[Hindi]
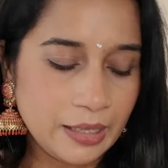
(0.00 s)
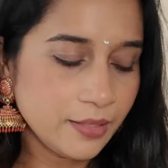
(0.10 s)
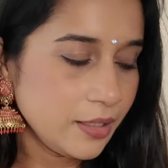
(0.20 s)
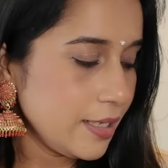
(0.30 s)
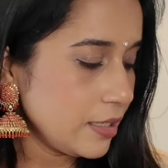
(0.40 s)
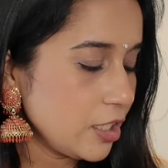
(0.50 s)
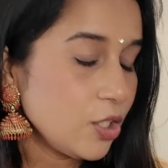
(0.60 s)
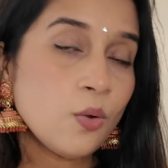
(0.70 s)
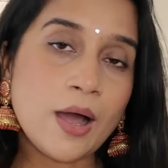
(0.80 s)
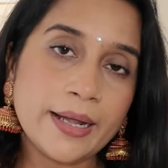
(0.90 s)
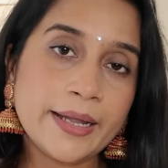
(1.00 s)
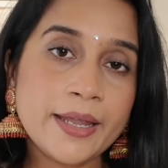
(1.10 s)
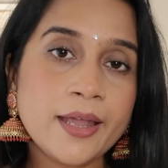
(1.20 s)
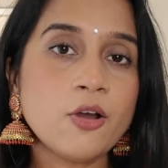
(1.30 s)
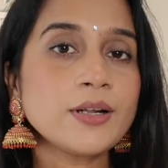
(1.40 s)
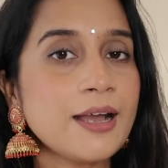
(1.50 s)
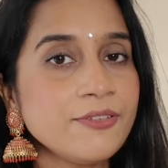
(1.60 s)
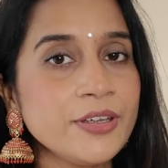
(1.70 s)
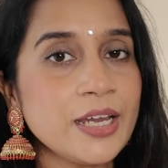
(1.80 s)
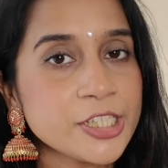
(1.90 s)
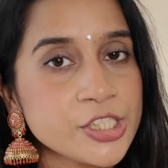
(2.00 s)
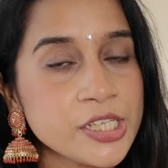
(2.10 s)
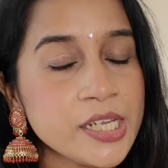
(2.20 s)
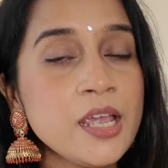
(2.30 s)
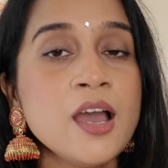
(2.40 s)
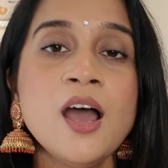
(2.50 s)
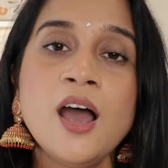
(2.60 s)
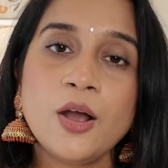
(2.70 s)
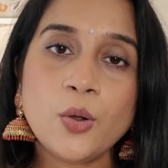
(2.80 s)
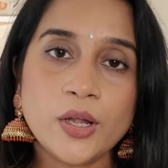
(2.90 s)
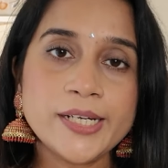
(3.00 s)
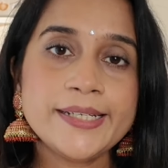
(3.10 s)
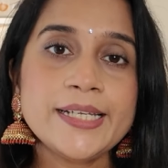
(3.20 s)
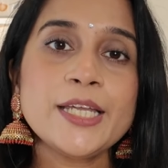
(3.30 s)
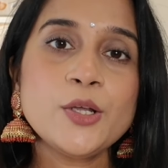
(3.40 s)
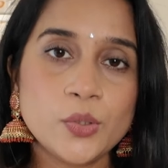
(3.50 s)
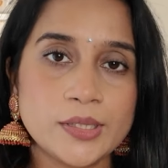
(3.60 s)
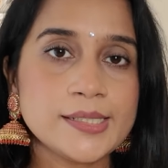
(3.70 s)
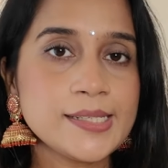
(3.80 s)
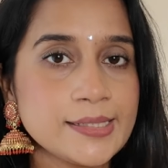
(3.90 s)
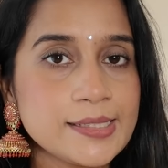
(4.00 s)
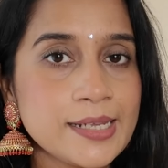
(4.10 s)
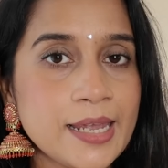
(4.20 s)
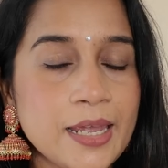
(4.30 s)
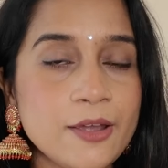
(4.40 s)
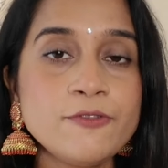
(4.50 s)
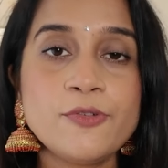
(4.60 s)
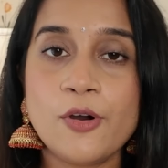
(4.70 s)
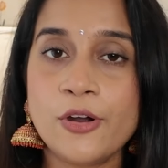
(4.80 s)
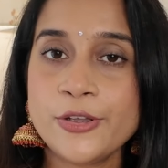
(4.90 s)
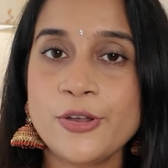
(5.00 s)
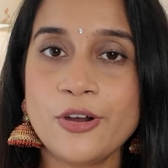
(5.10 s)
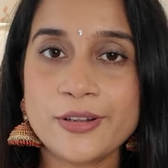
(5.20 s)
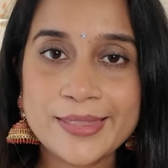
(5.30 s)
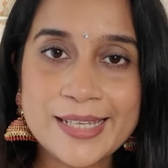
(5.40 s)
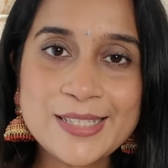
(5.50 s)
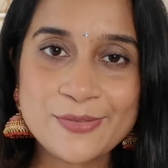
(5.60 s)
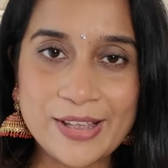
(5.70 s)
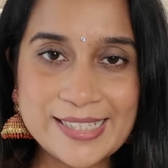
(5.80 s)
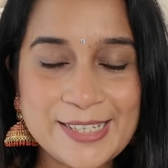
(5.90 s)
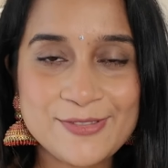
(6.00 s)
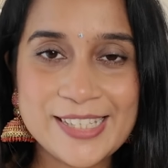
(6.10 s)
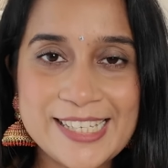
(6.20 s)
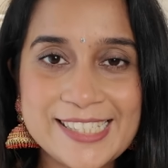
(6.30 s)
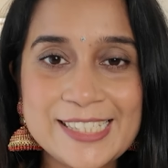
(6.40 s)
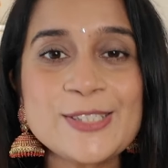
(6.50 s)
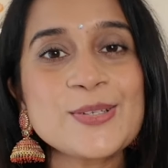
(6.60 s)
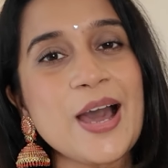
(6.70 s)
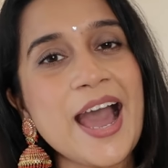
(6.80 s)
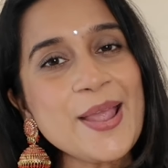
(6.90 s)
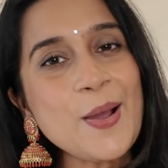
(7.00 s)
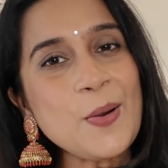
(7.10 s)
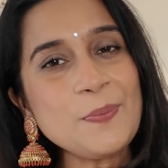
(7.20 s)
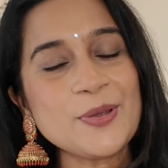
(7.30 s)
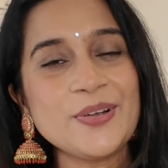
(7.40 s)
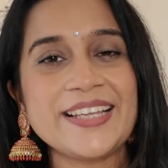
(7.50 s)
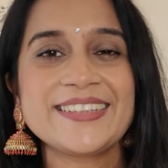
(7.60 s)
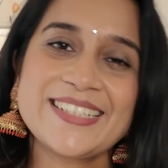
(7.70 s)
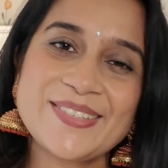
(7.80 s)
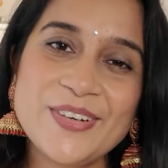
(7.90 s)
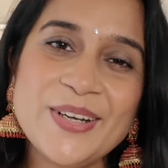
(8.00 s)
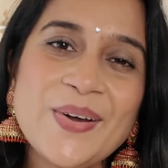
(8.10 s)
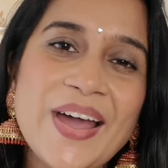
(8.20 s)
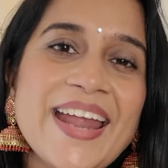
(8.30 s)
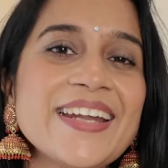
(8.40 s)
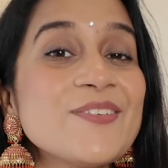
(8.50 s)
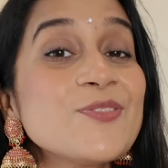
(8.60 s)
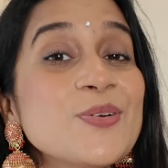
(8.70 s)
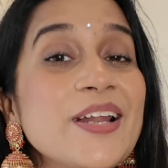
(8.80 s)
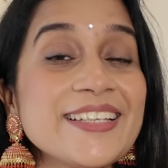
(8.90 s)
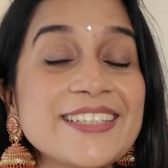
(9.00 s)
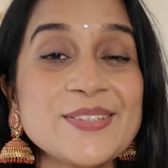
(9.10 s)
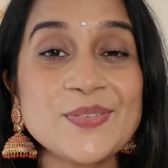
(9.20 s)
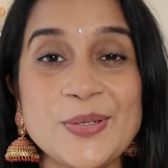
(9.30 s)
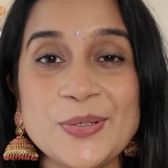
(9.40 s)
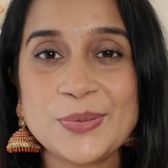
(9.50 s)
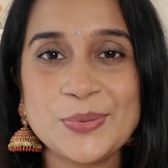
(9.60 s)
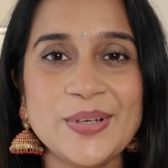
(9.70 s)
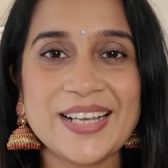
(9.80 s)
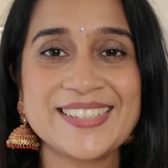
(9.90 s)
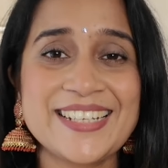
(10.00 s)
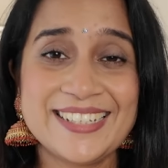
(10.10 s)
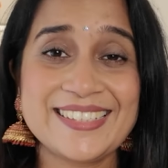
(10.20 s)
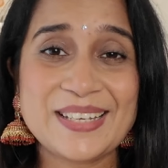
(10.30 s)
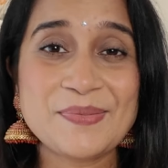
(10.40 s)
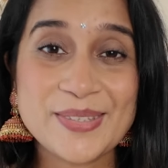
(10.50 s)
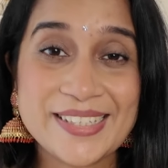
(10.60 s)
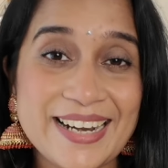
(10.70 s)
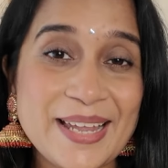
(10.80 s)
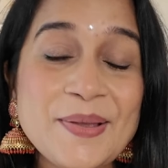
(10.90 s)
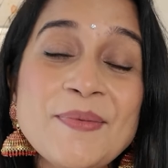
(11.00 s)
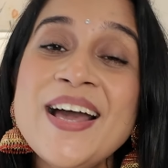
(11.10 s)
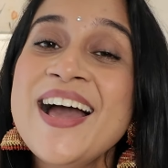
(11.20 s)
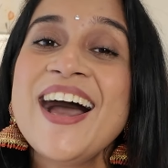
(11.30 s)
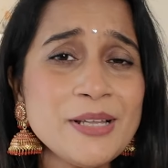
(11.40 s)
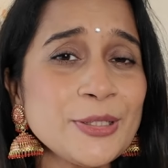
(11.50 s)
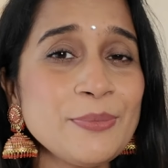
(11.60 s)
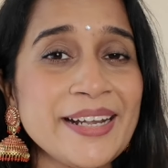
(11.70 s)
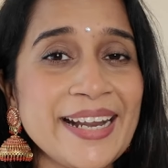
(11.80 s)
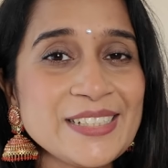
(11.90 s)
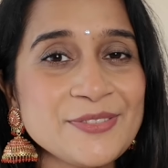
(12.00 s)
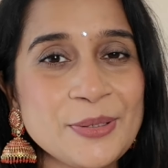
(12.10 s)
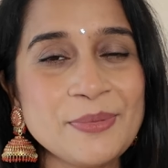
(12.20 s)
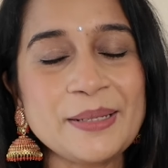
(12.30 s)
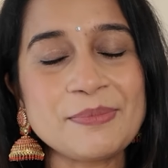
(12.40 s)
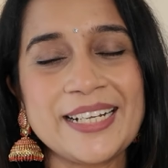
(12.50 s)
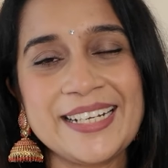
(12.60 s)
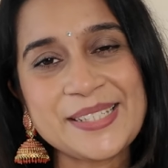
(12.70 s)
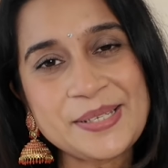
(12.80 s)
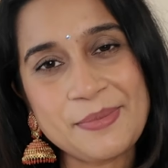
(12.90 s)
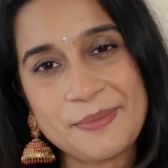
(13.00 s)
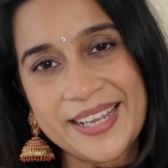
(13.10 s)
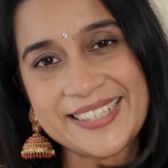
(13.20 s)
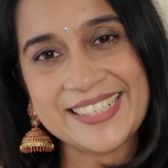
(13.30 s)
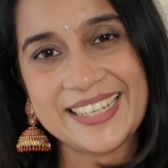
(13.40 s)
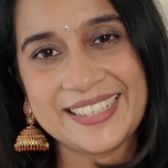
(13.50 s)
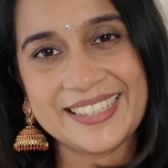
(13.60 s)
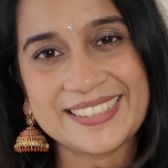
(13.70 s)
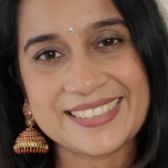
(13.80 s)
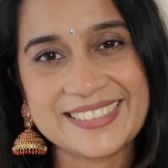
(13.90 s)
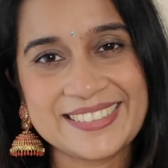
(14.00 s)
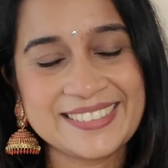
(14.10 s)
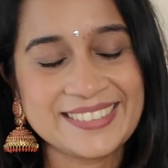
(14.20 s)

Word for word: अंदर ये तीनों आ गई हैं और काफ़ी अच्छी क्वालिटी की कुर्ता सेट्स हैं फॉर योर दिस फेस्टिव सीजन सो आई होप यू लाइक दिस वीडियो एंड इफ़ यू लाइक दिस वीडियो डू कंसिडर सब्सक्राइब मिलते हैं मेरे नेक्स्ट वीडियो में तब तक लीजिए बाय टेक केयर